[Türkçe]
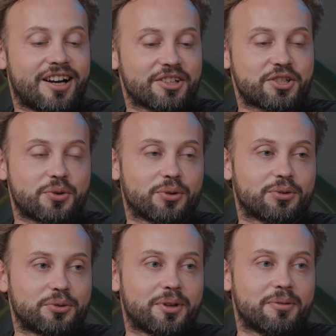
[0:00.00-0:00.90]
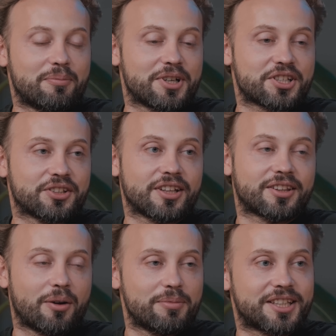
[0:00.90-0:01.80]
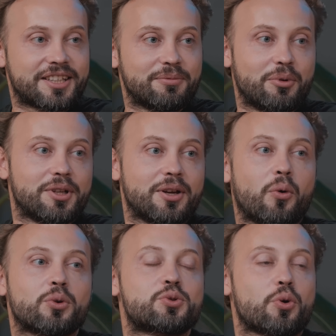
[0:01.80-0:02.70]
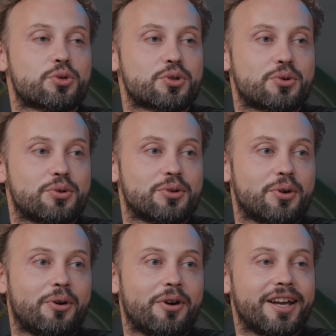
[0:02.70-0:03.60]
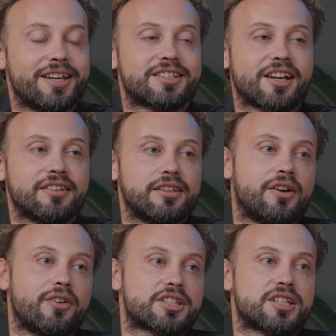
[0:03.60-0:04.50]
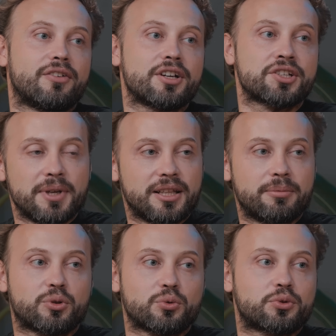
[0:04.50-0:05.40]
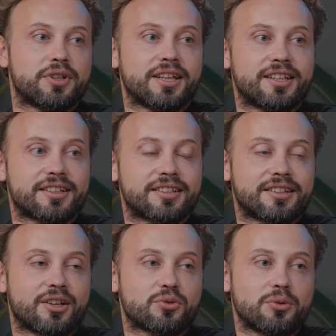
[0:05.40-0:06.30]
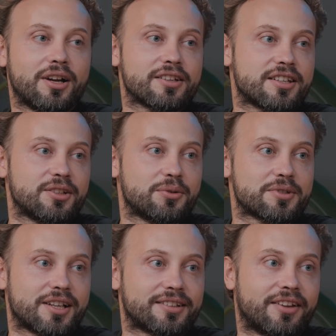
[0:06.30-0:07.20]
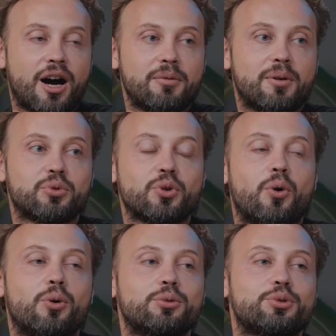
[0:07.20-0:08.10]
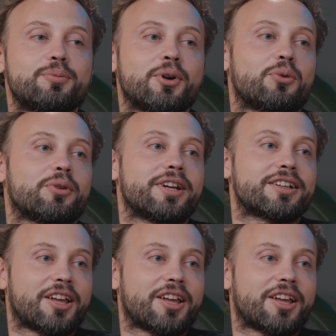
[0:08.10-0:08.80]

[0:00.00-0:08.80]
aşık olduğu dönemin başında tabii ki böyle o coşku, o heyecan yavaş yavaş belli bir rutine girdikten sonra azalıyor zaten. Ama bunu öldürmek olarak